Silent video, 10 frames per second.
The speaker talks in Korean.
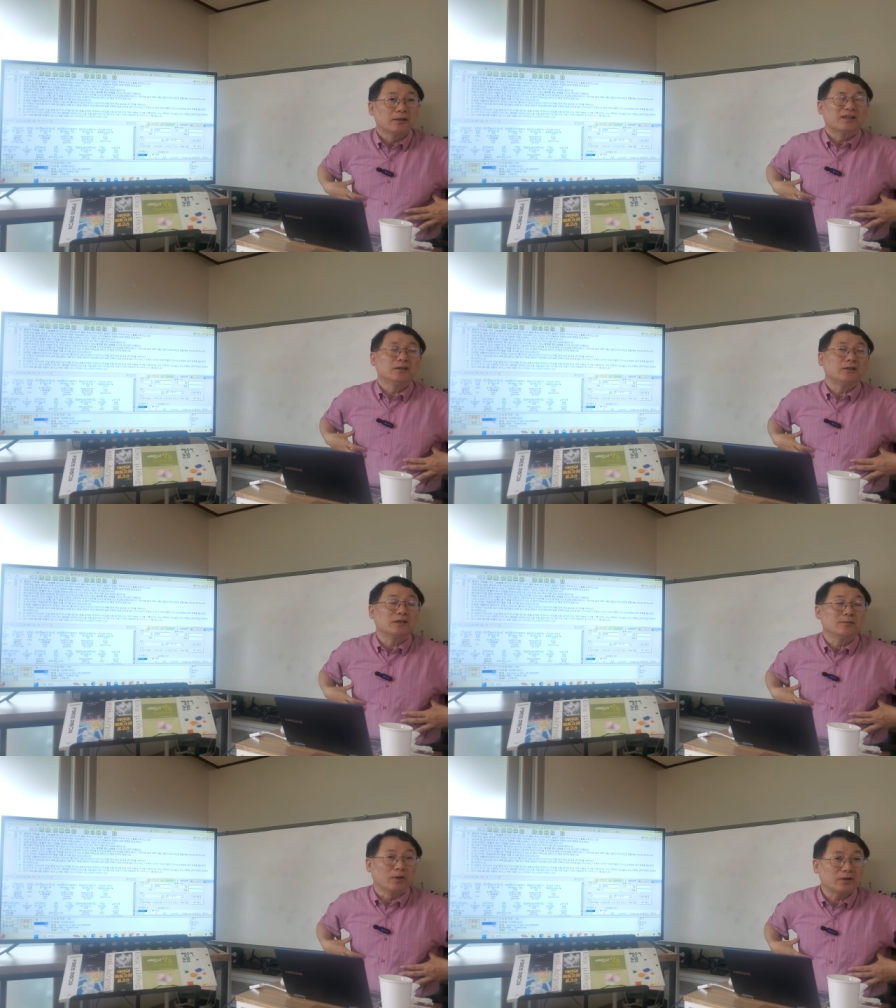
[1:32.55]
그는
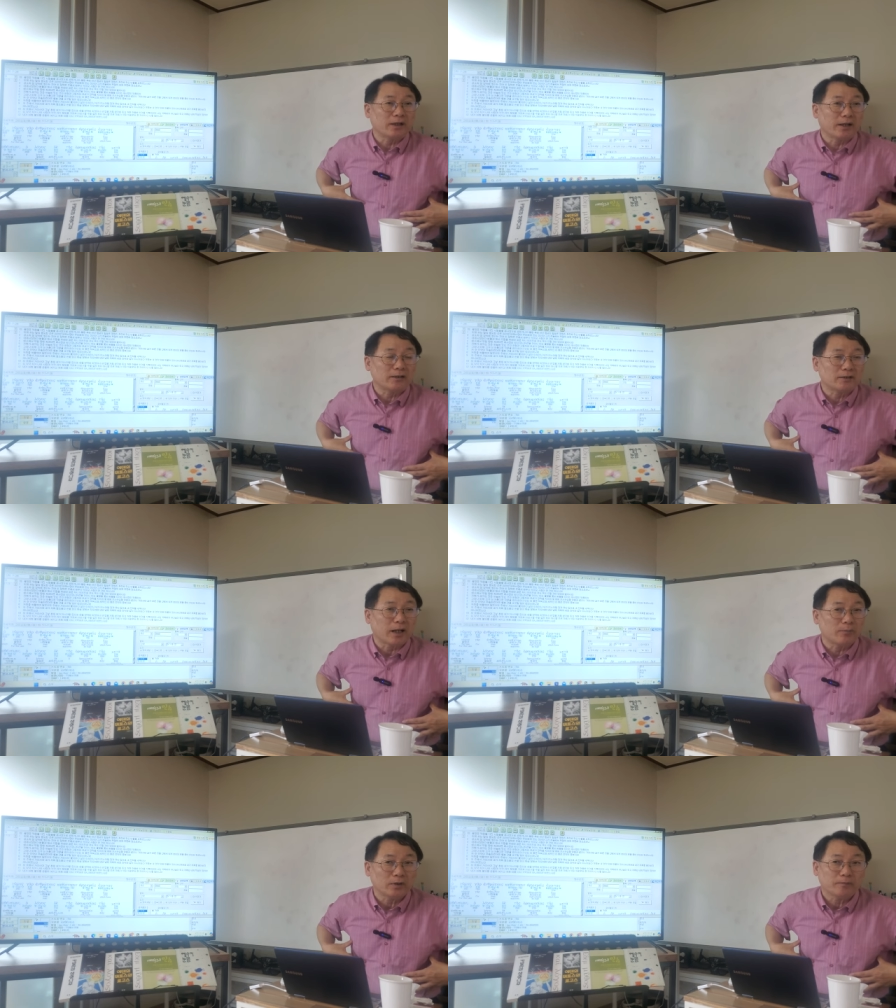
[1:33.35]
지금 어디에
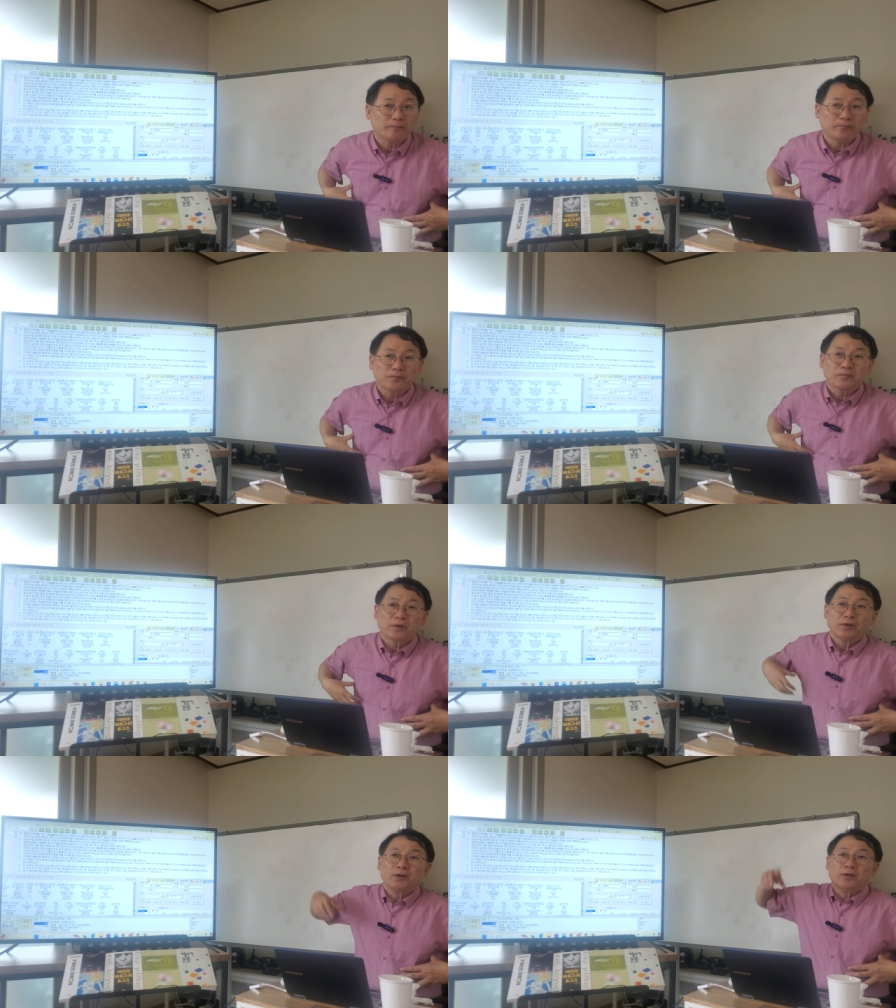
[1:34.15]
계시냐면
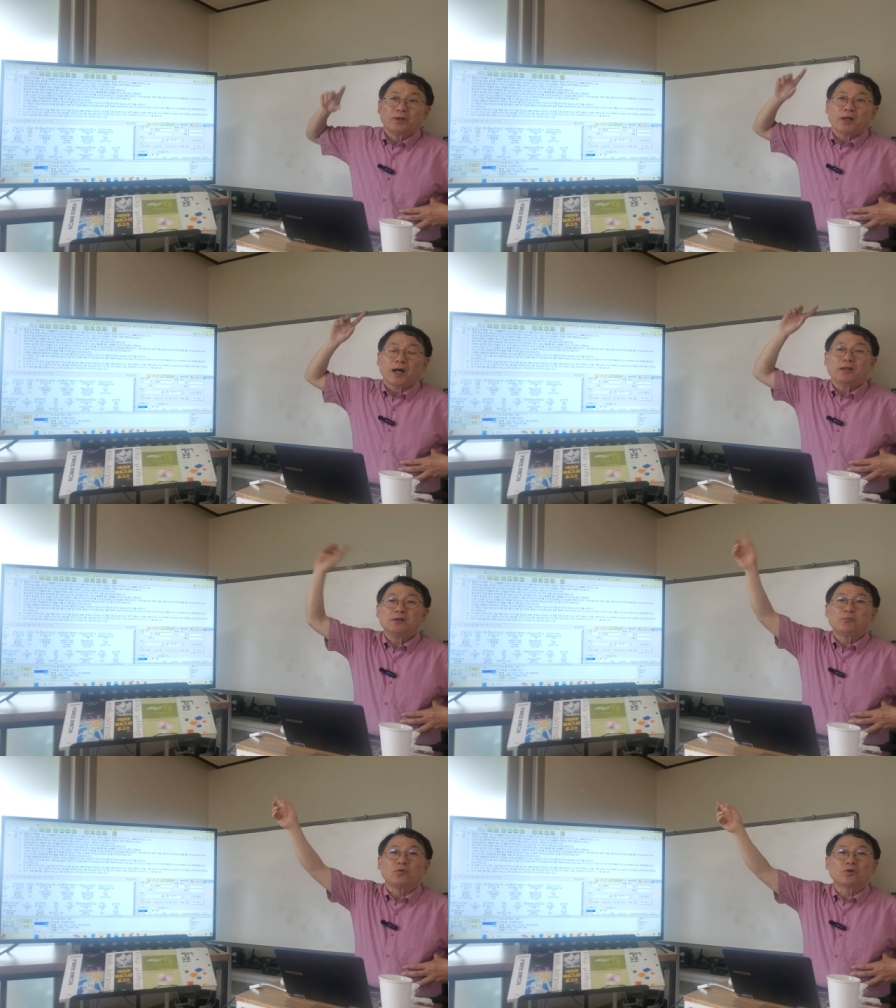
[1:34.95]

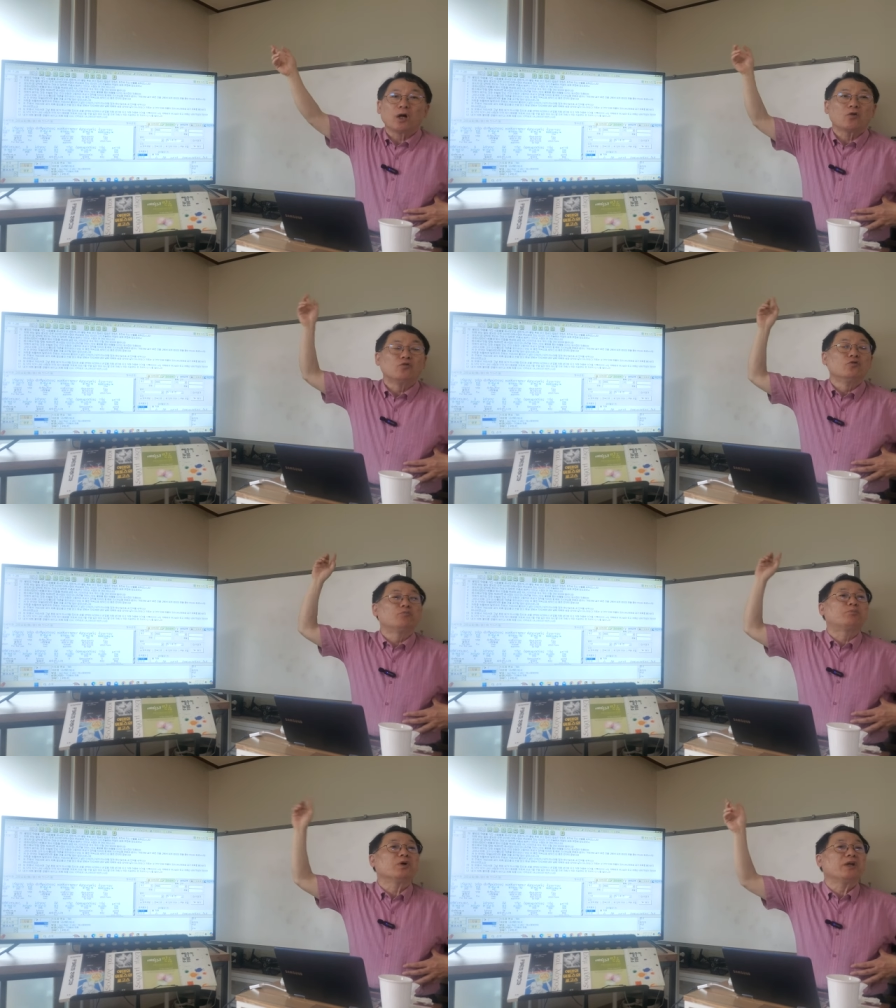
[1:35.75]
하늘 보좌
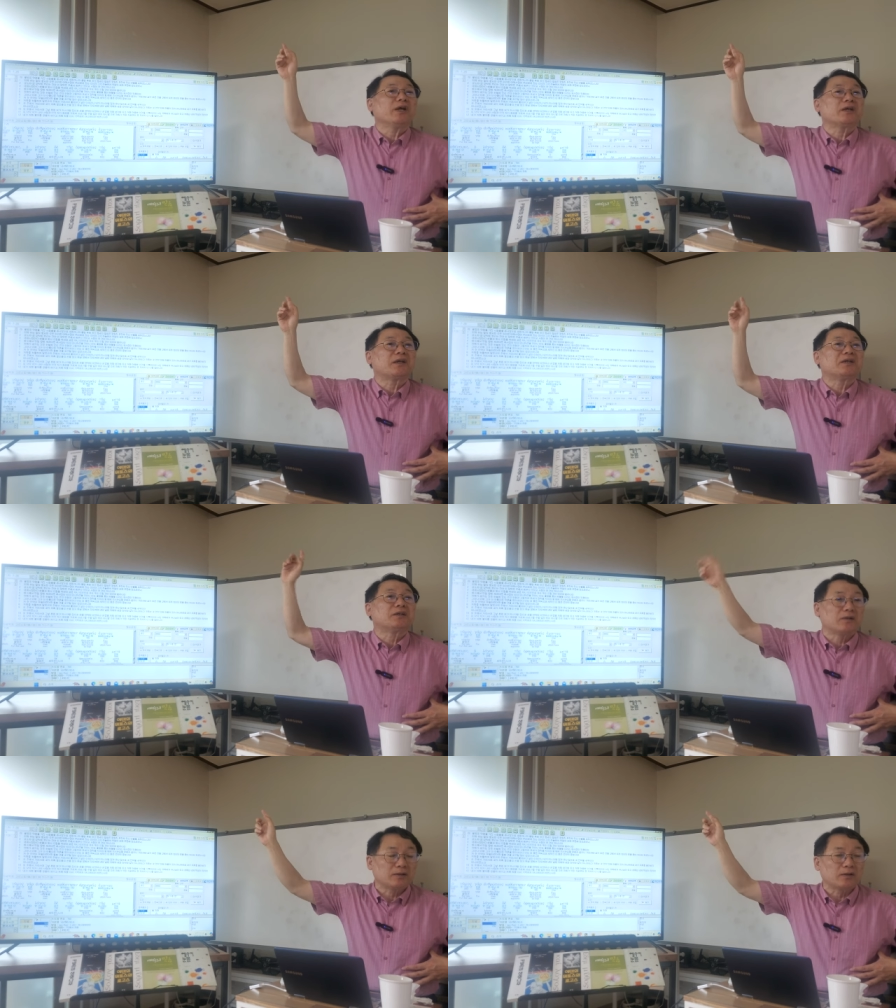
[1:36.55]
우편에
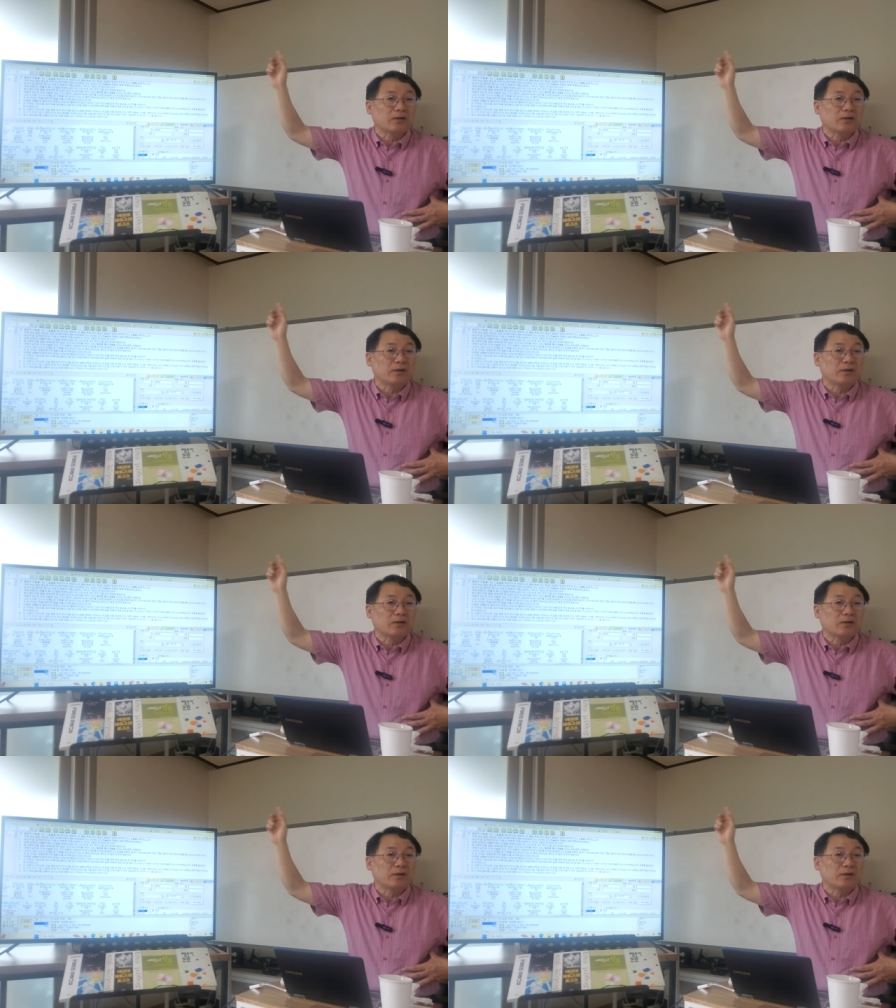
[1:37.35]
계시